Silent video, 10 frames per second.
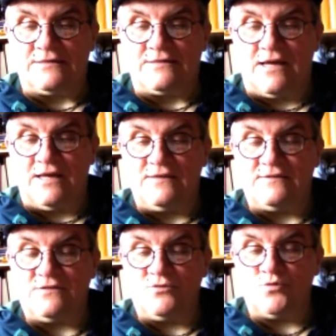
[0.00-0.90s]
Da
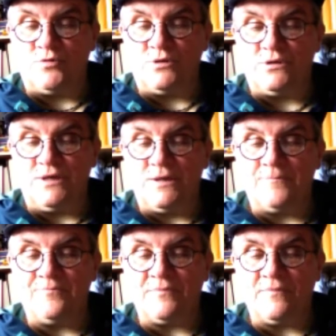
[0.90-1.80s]
ist nun
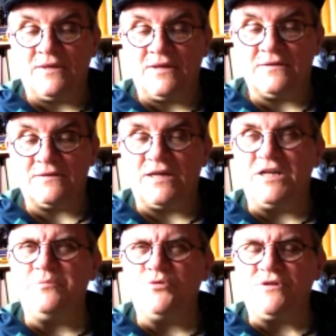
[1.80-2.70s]
ähm,
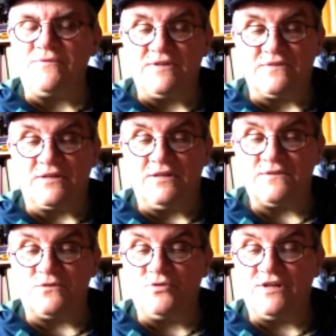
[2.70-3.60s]
in dem Buch Die Weser
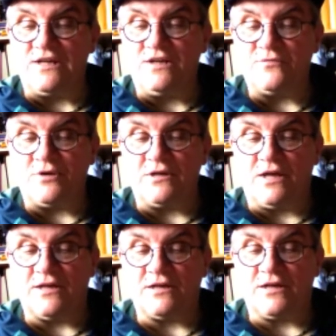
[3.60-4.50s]
ist nun die Rede von
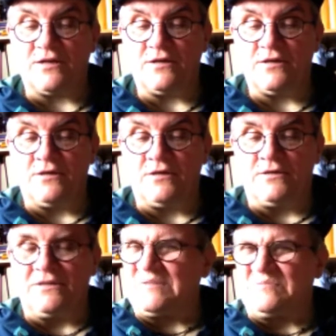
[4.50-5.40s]
einer
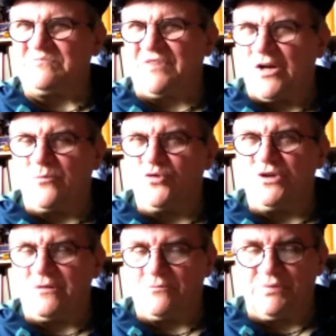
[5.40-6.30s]

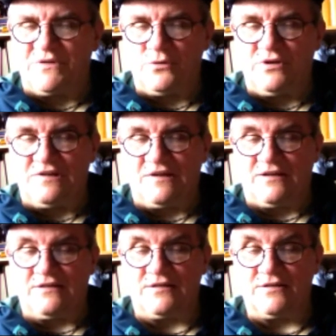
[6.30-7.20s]
wagemutigen
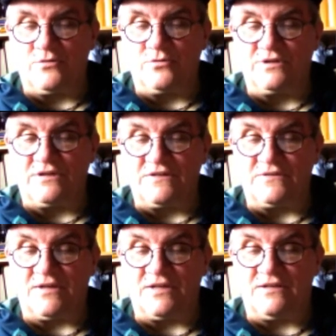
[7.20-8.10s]
Persönlichkeit. Und
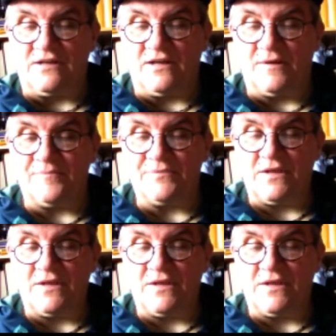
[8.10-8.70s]
das war der